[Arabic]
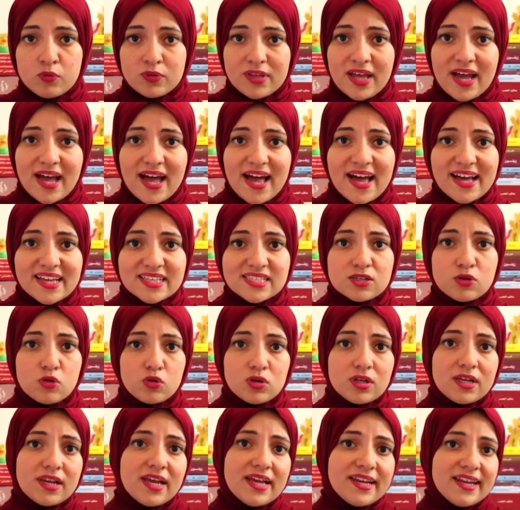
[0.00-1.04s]
وده عكس
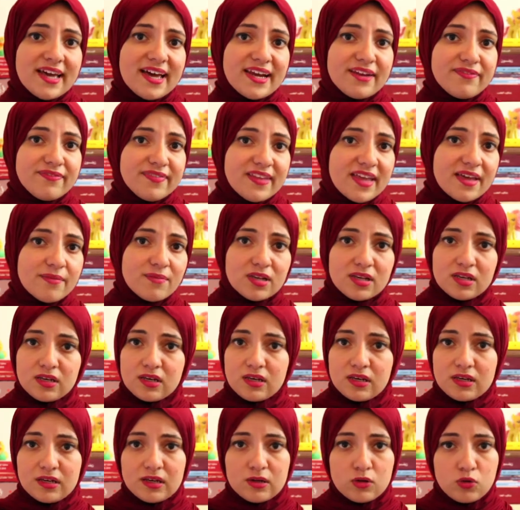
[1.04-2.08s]
كل اللي احنا عرفناه
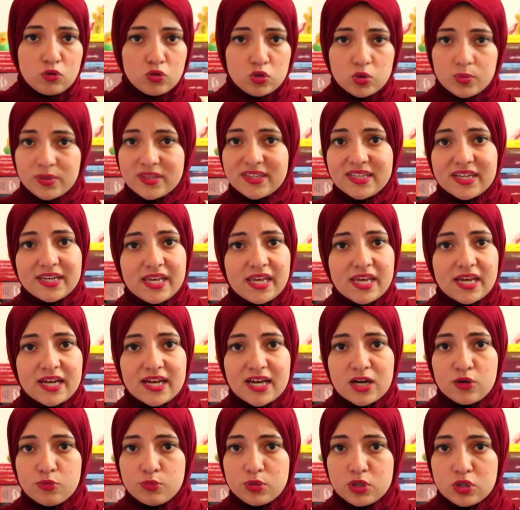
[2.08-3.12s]
من كتب
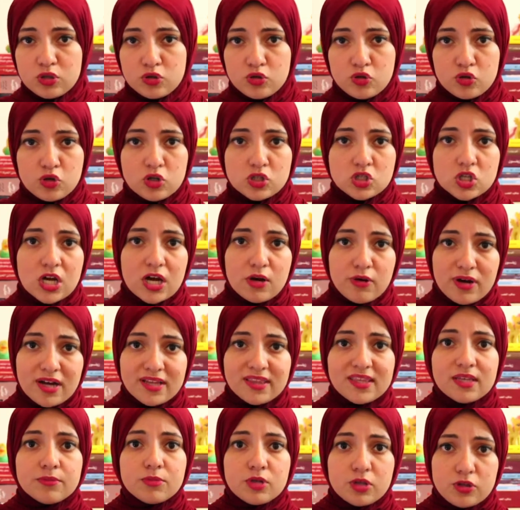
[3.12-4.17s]
التاريخ او من دراسه او
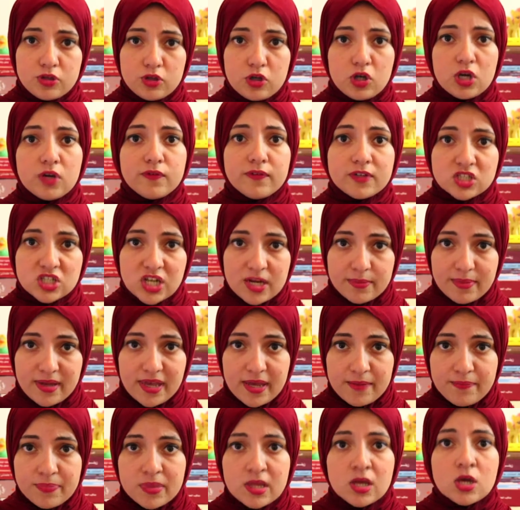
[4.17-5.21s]
حتى من الثقافه
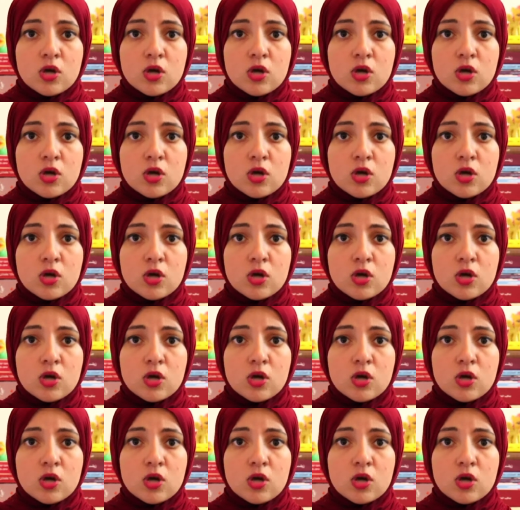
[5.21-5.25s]
الشعبيه